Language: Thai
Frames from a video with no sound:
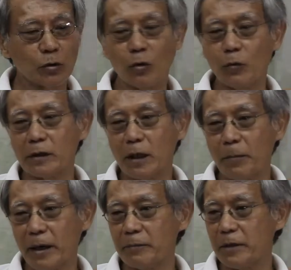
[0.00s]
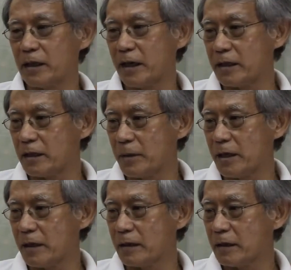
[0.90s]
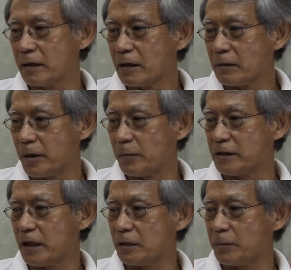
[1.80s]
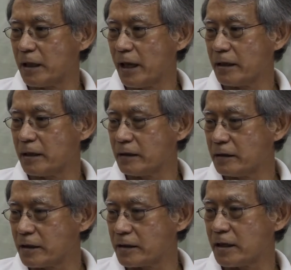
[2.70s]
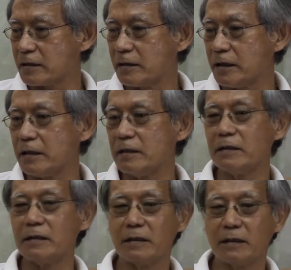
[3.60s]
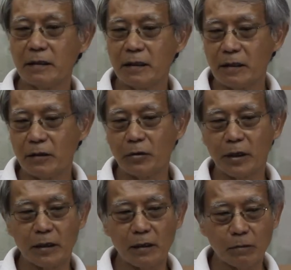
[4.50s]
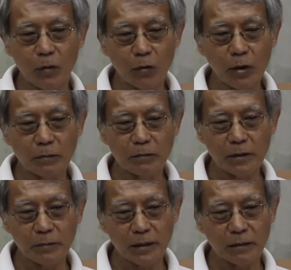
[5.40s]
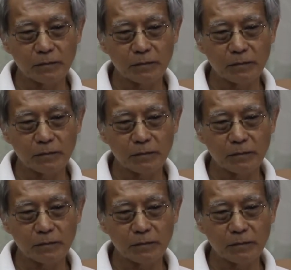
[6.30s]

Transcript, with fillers: งๆ ว่าทำไมเมืองไทยยังไม่ได้เป็นประชาธิปไตยจริง ๆสักทีหนึ่งุณายก็บอกว่าไม่ มัน